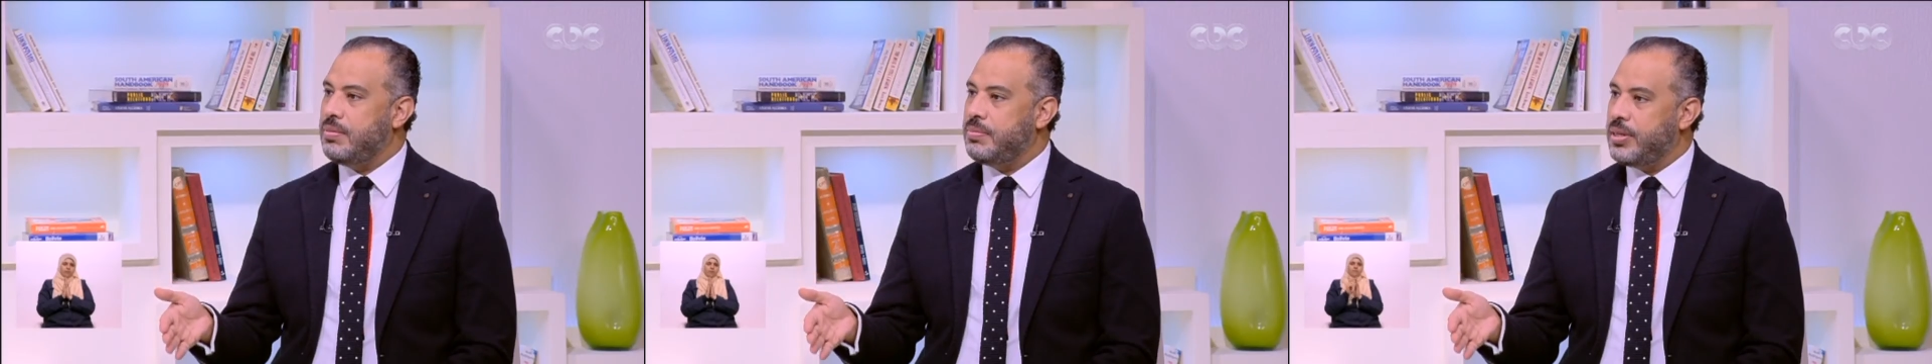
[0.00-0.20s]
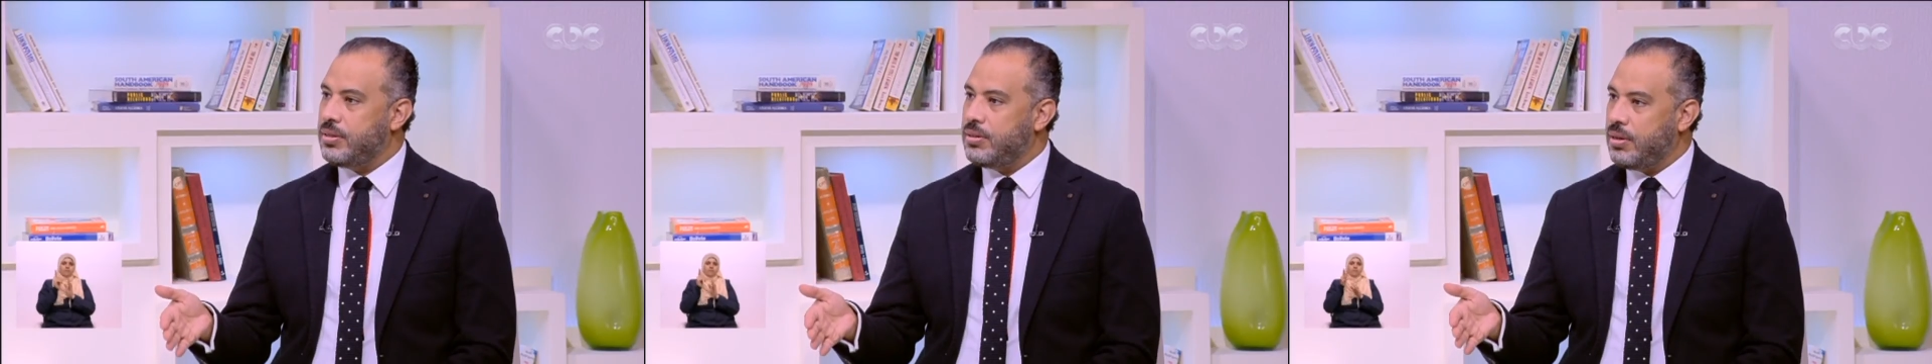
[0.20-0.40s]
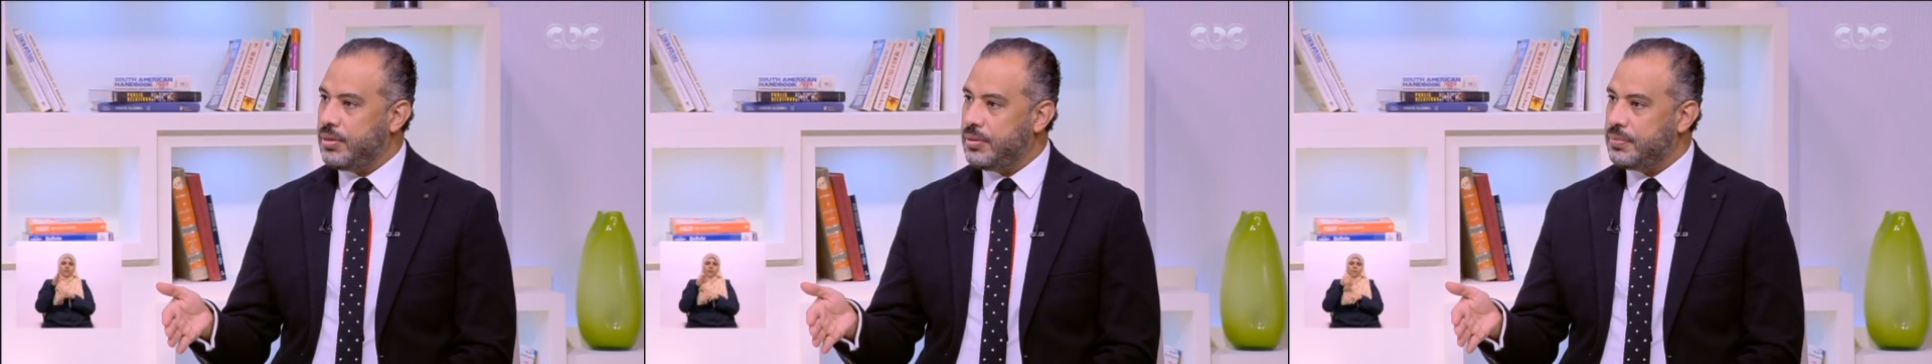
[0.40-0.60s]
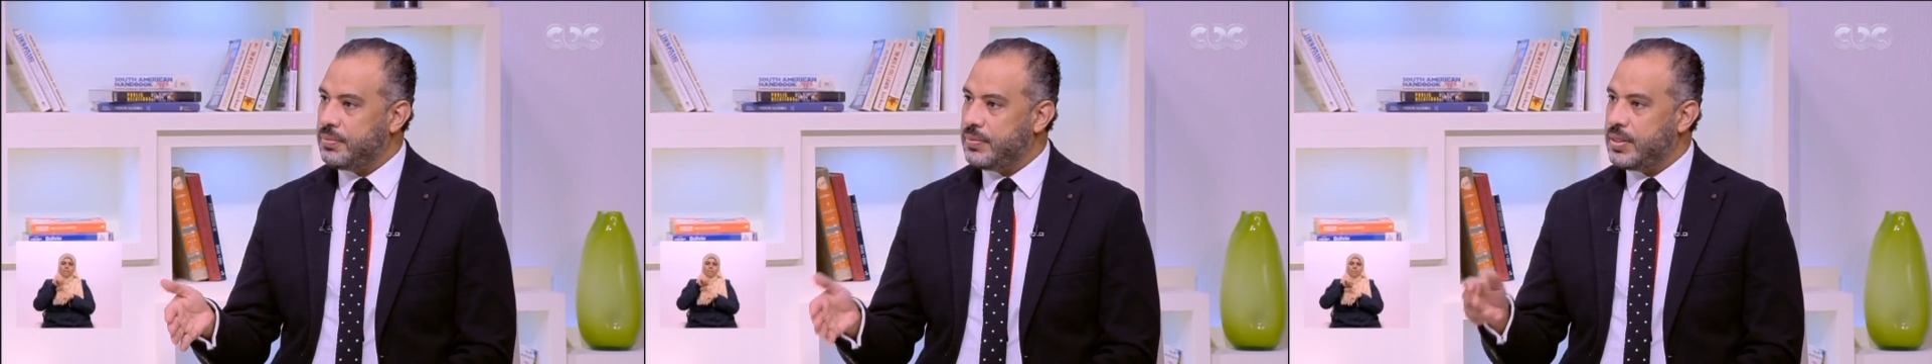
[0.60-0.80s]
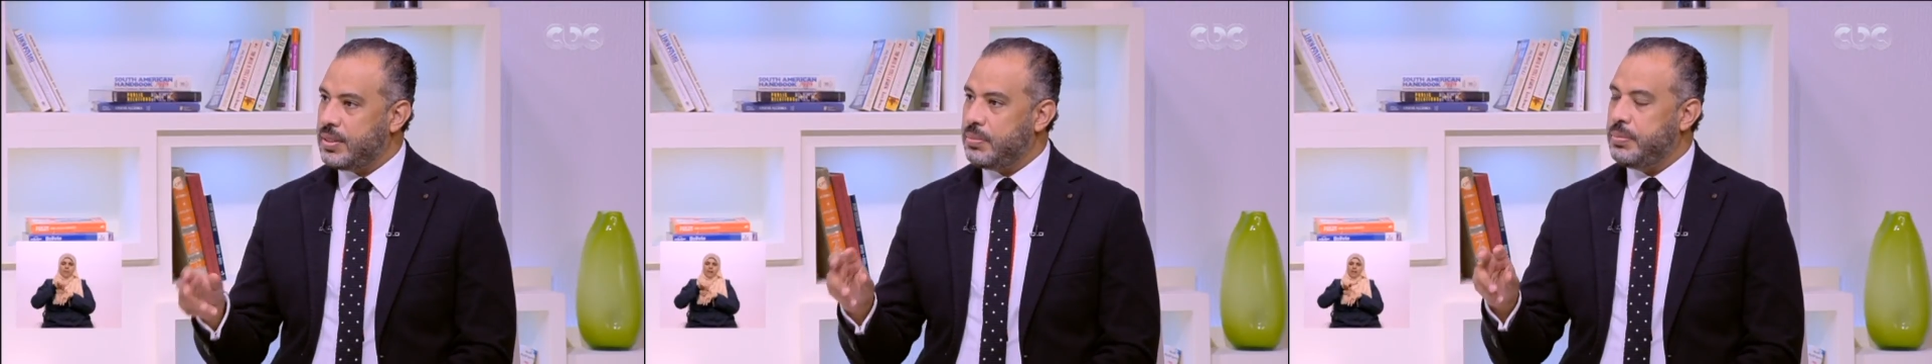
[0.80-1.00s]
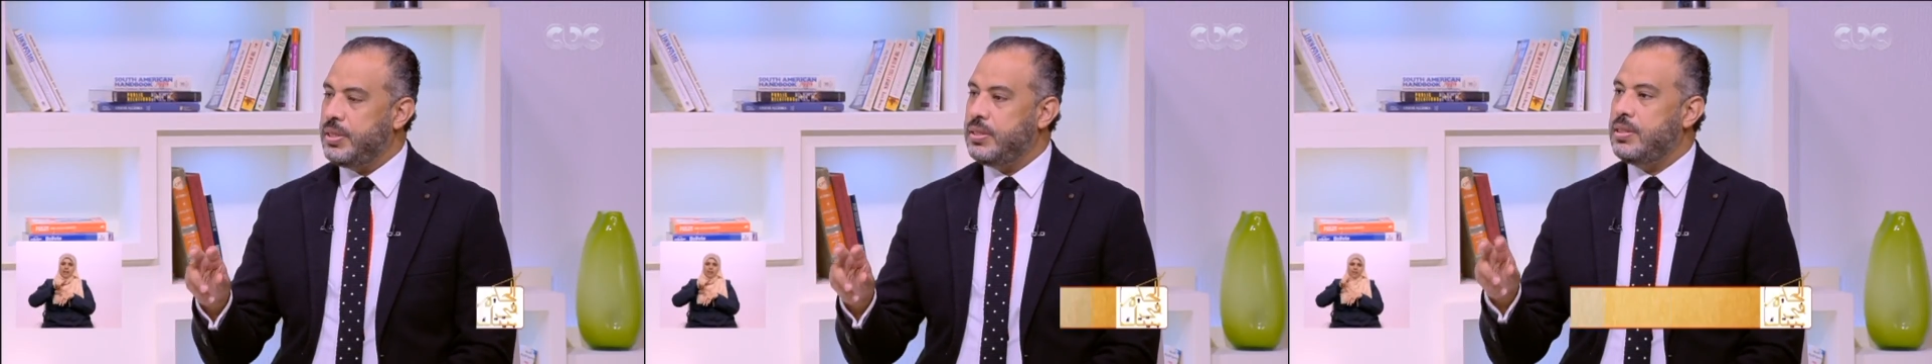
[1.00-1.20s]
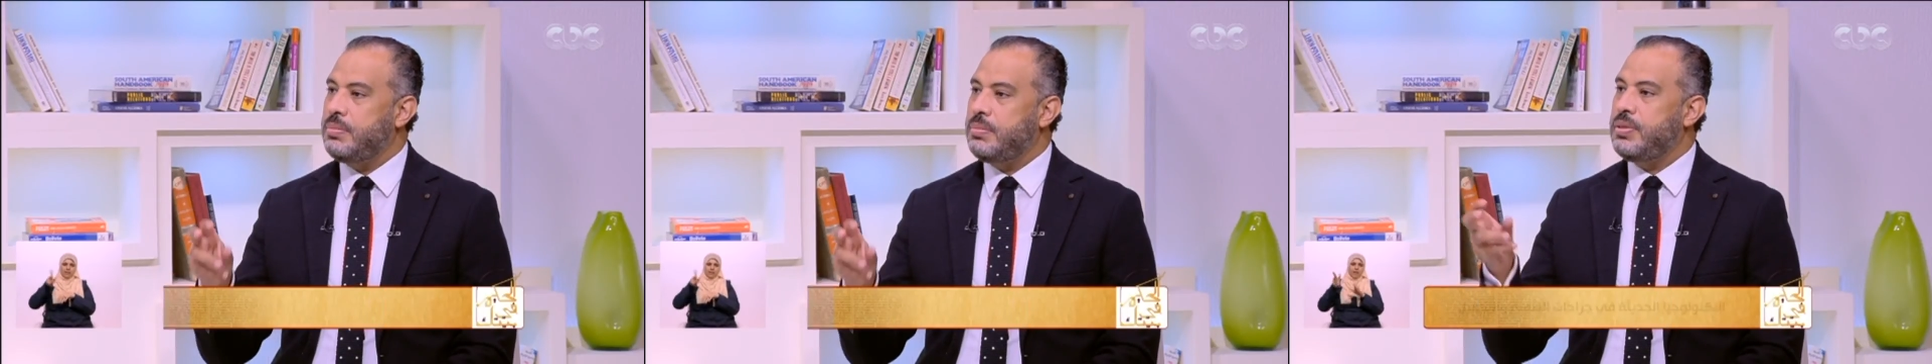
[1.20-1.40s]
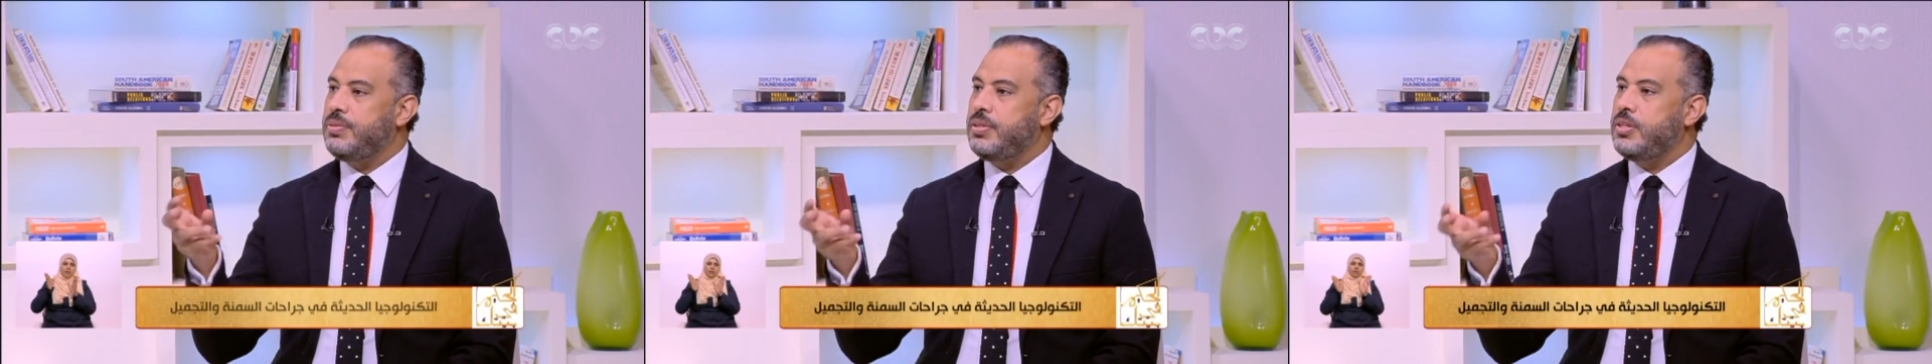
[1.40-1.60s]
المرضى
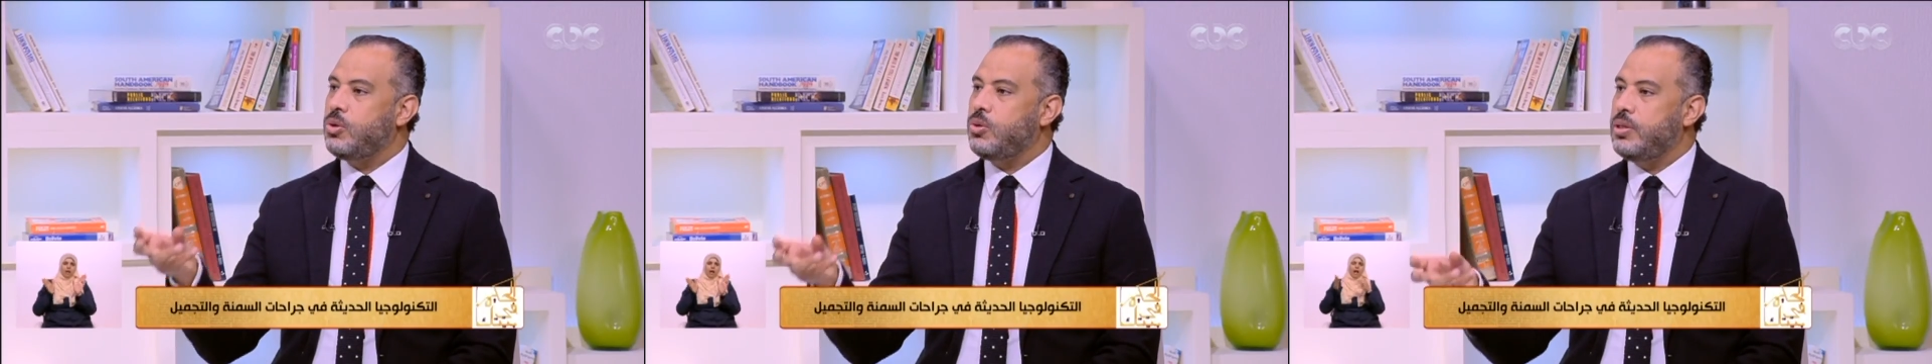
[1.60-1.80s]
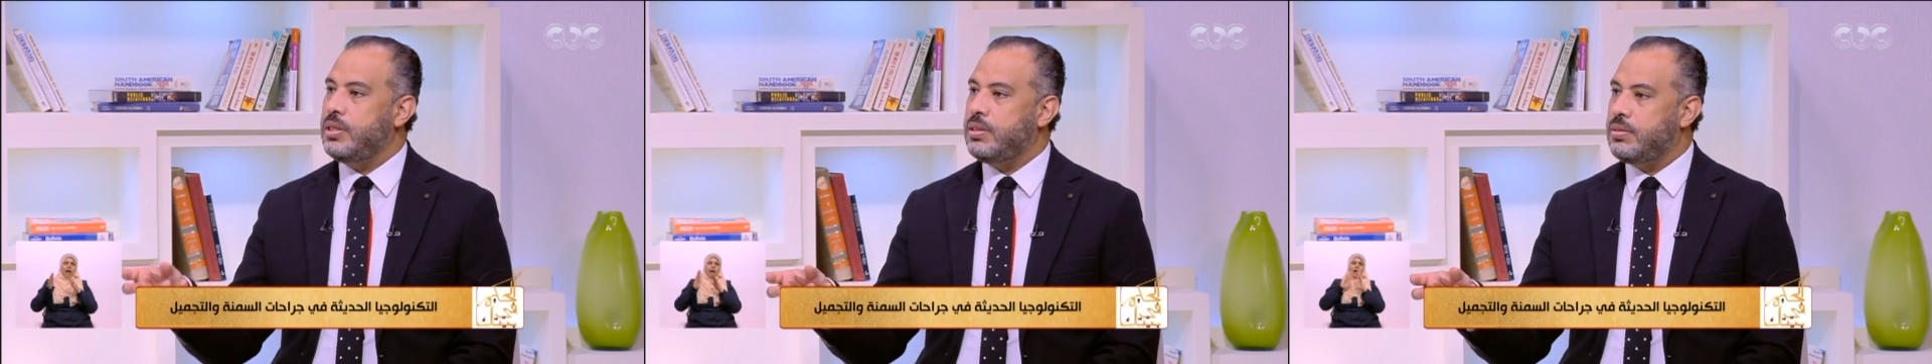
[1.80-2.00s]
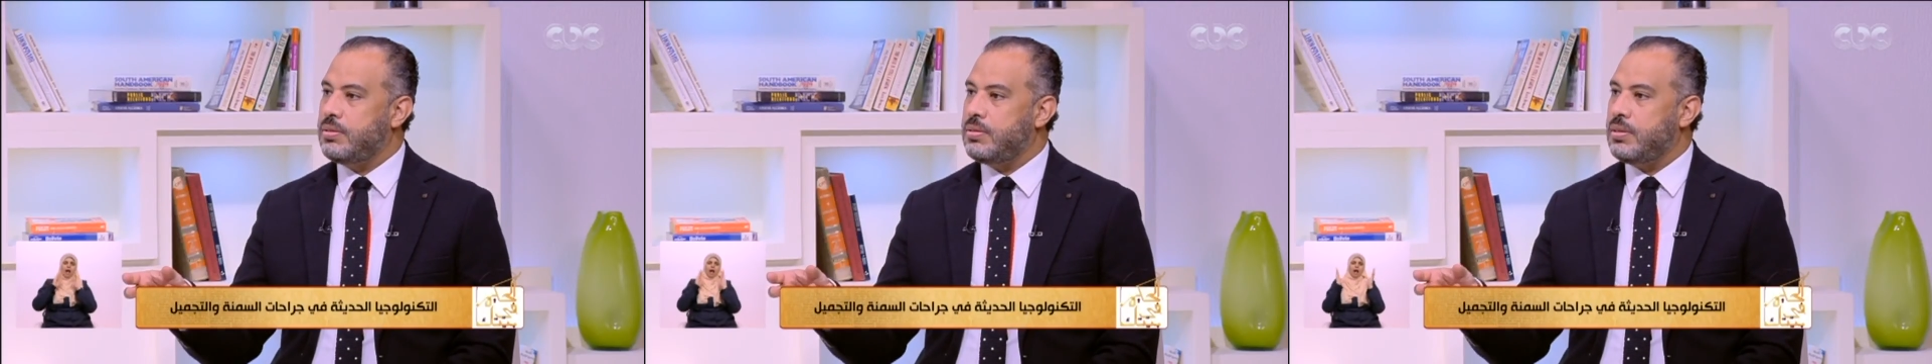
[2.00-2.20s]
بيتم فيه رؤيه